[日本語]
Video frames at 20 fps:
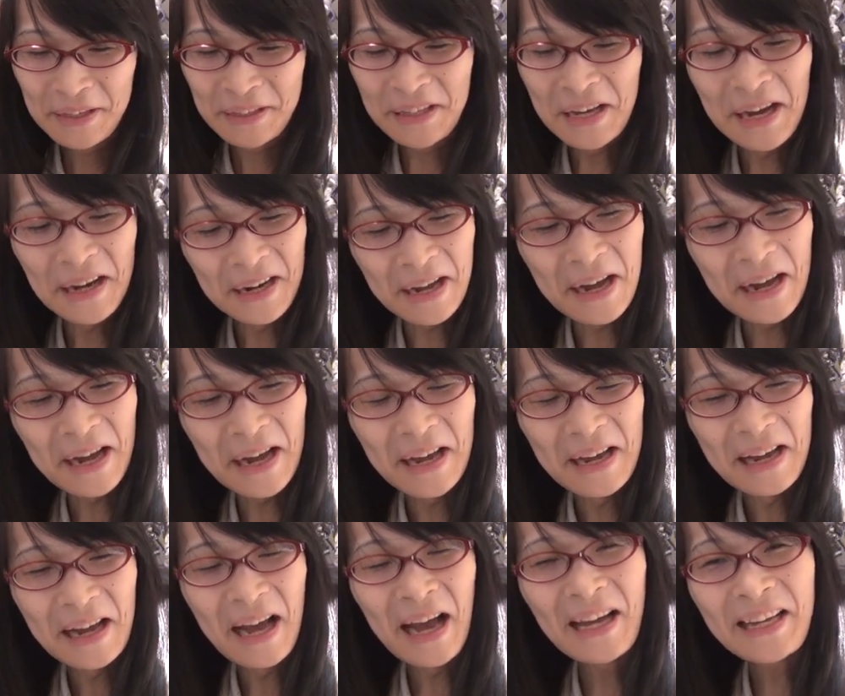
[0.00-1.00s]
だから
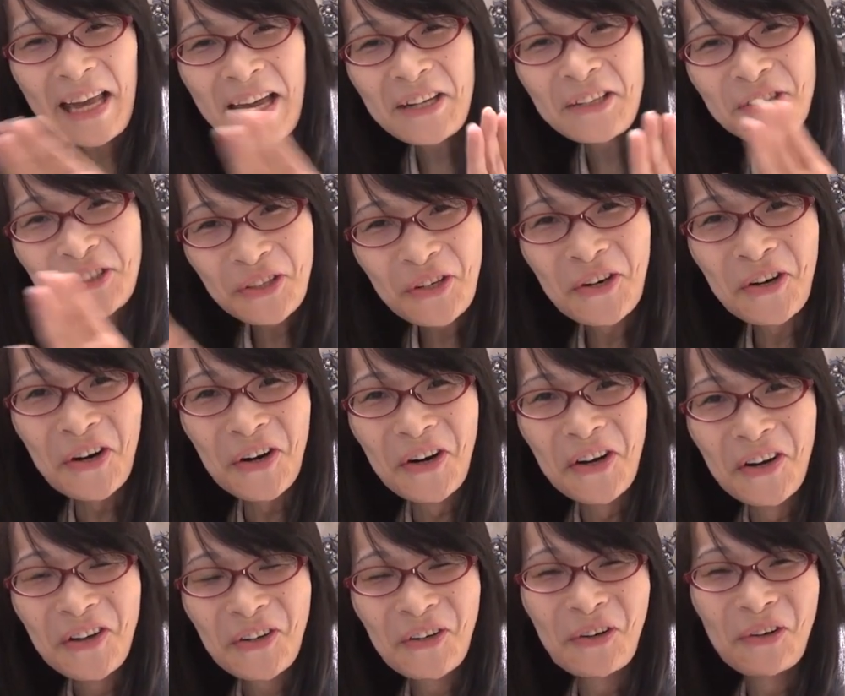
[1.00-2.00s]
上げる
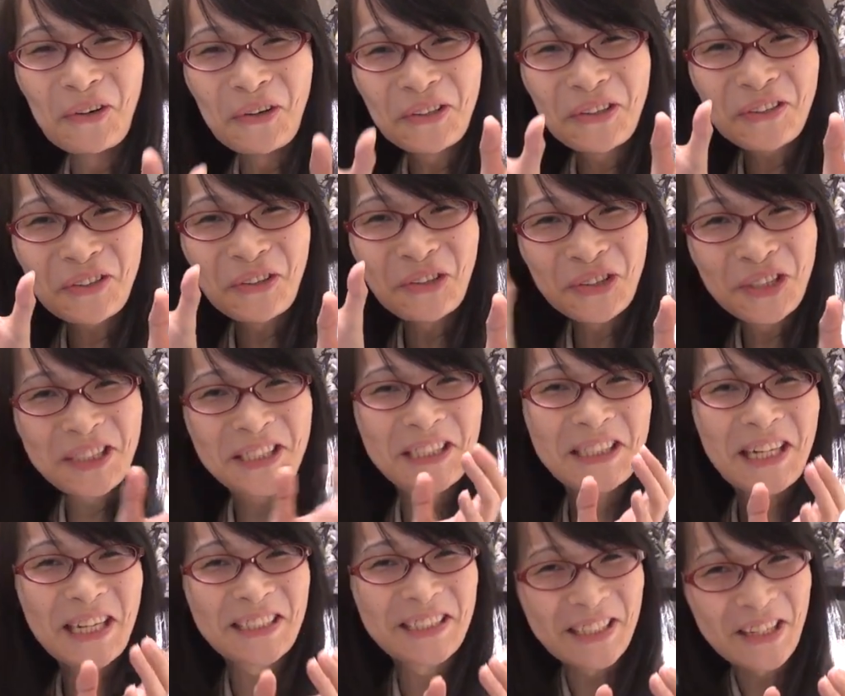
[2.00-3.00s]
とここのこっ
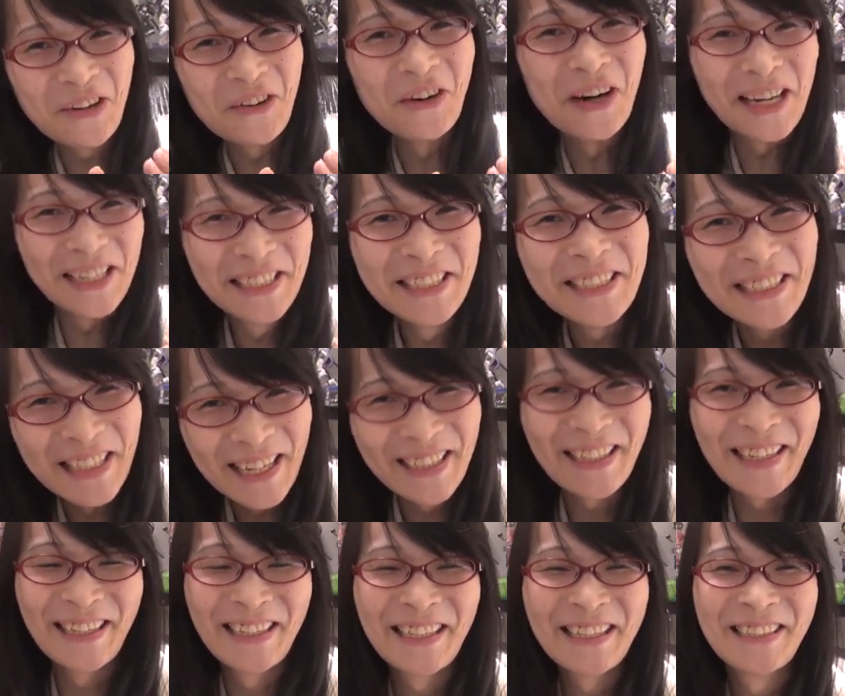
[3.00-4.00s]
ち買った方がいいじゃ
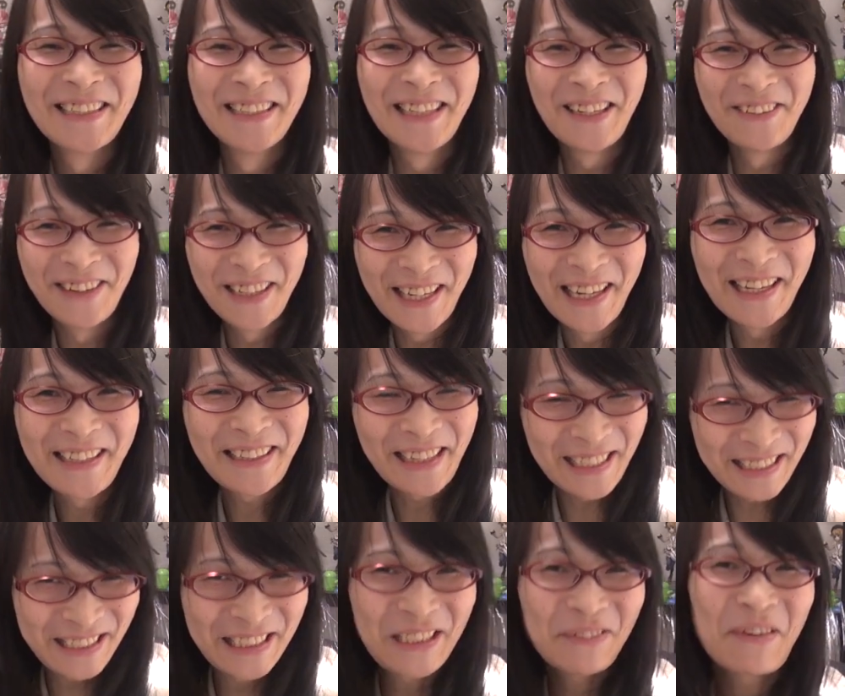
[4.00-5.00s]
んって話になるわけ
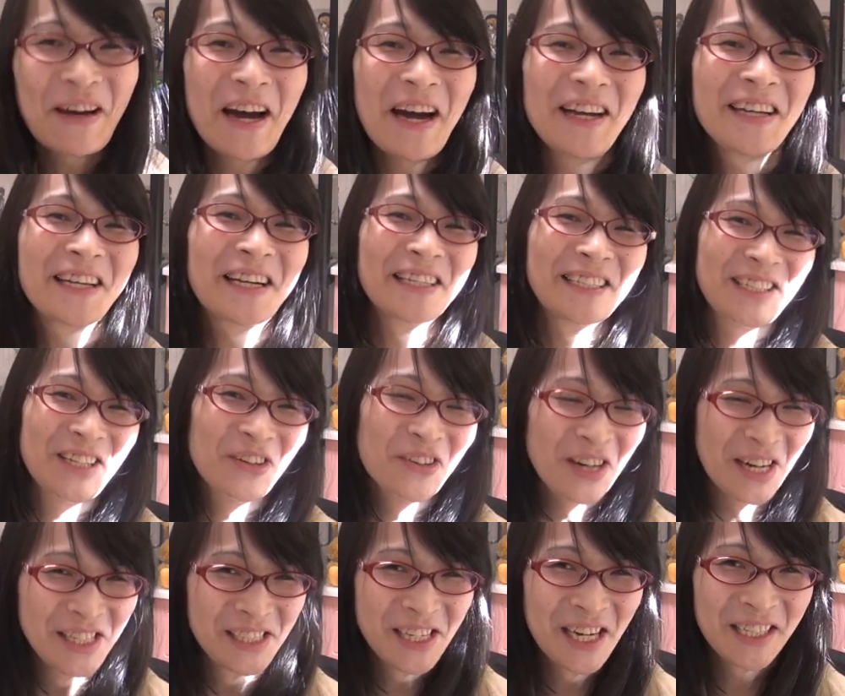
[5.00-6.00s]
立場あり買った
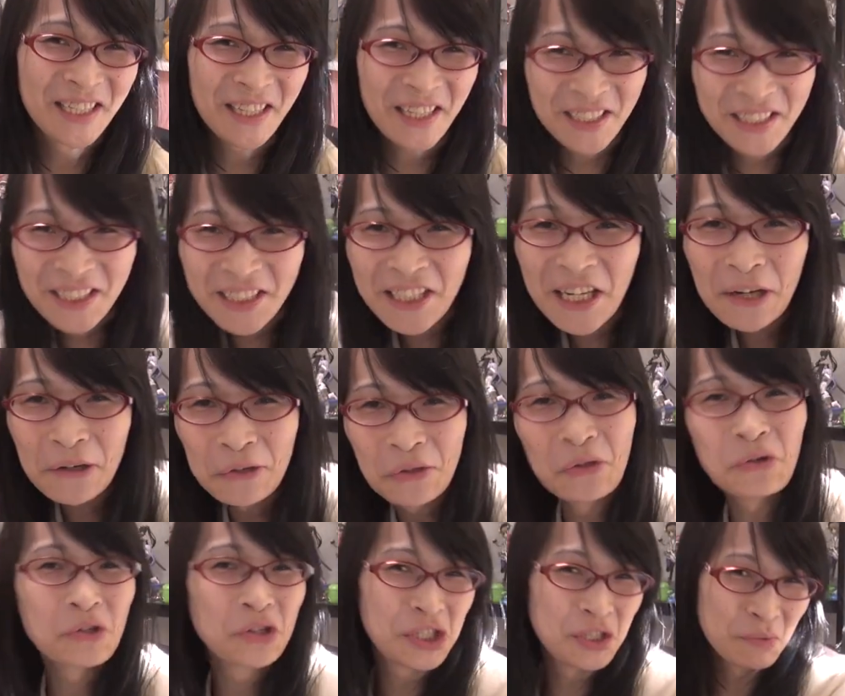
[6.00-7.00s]
方がいいじゃん新しい
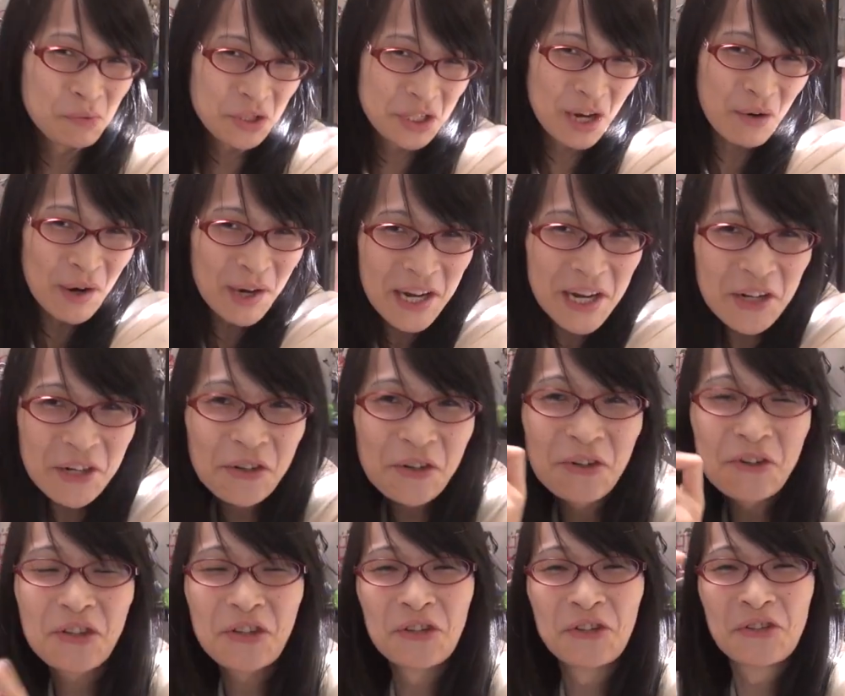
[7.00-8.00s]
テクノロジーも触れる
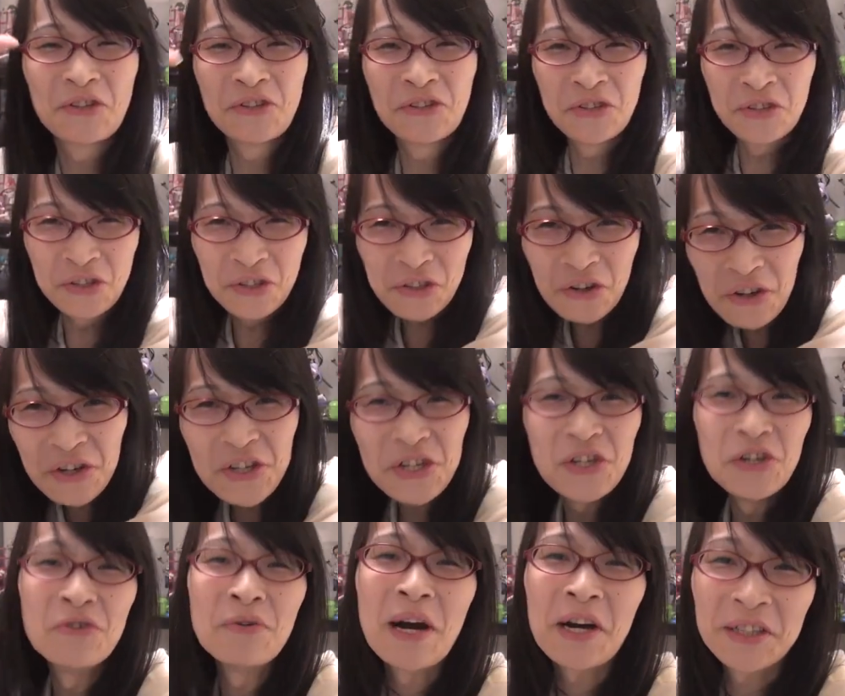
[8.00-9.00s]
よっていうすご
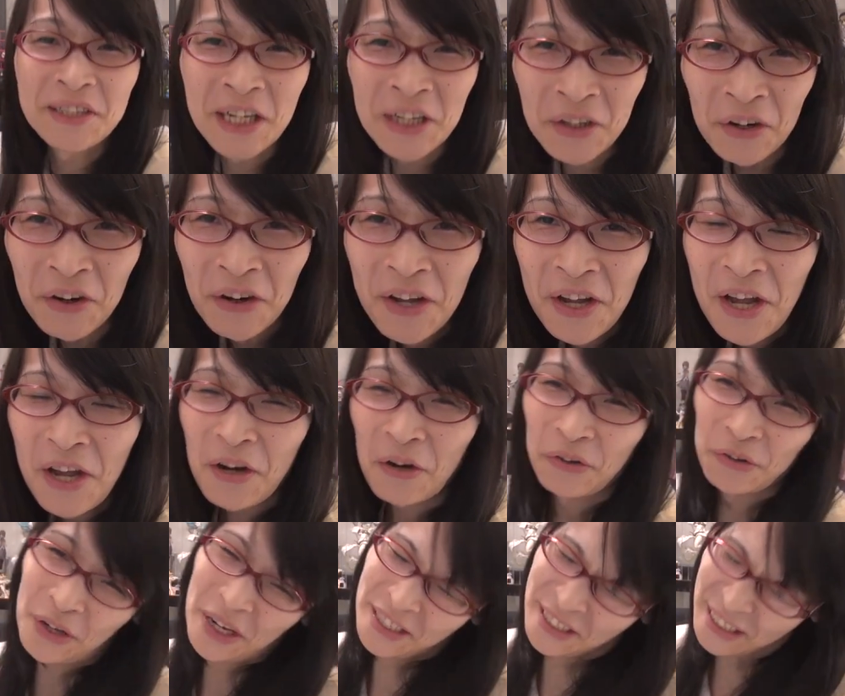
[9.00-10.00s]
い誘惑なのこの